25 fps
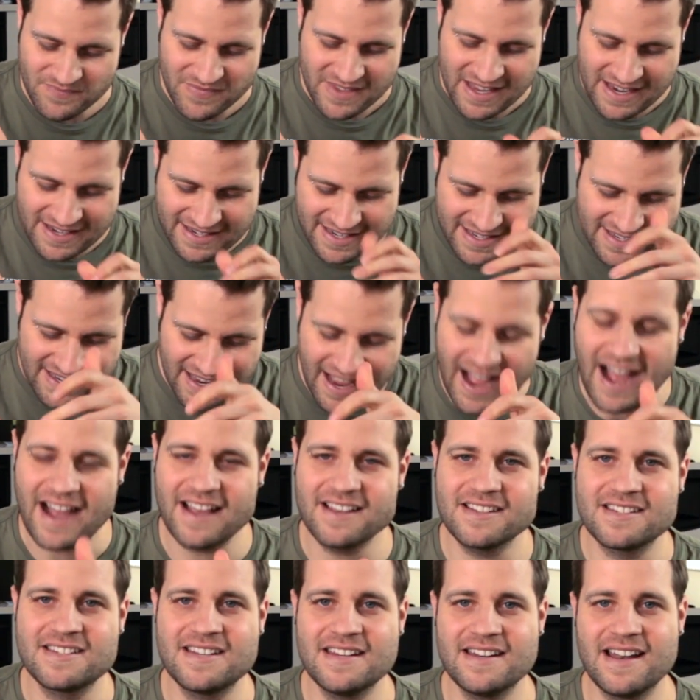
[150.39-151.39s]
in diese
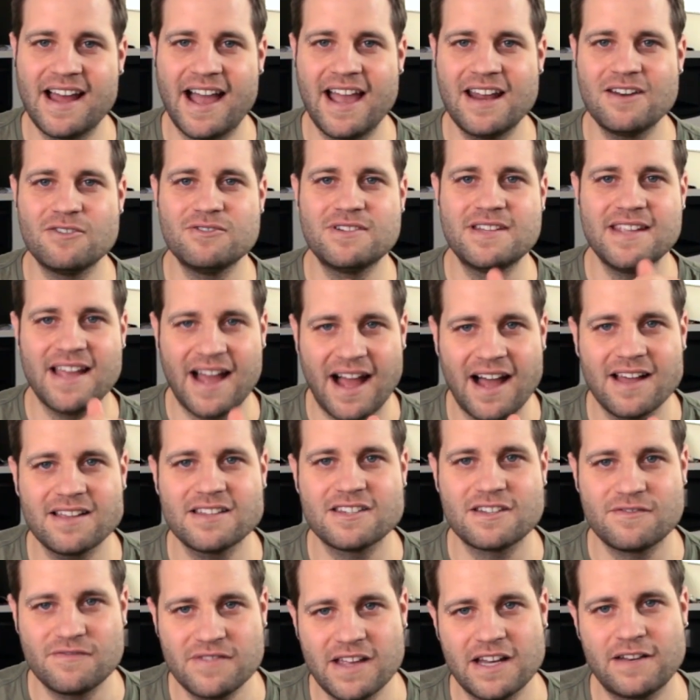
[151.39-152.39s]
Angst hinein und die
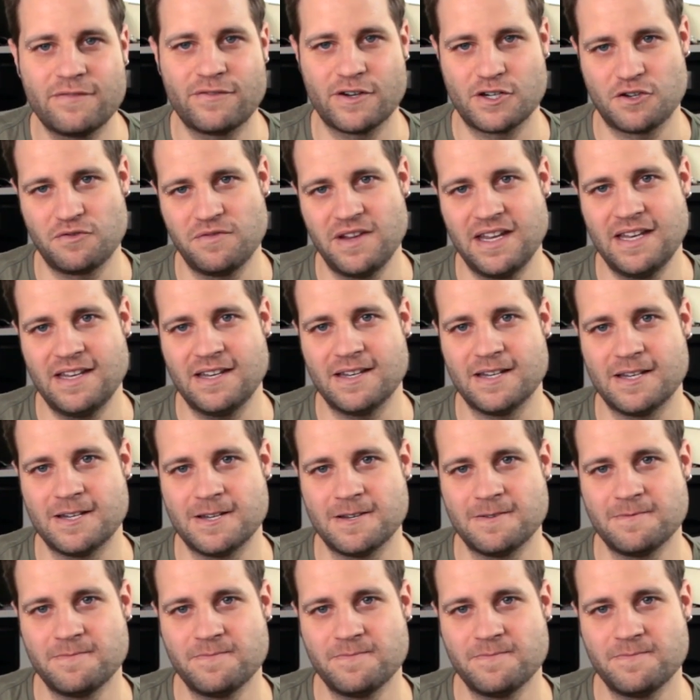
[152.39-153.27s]
Angst wird verschwinden.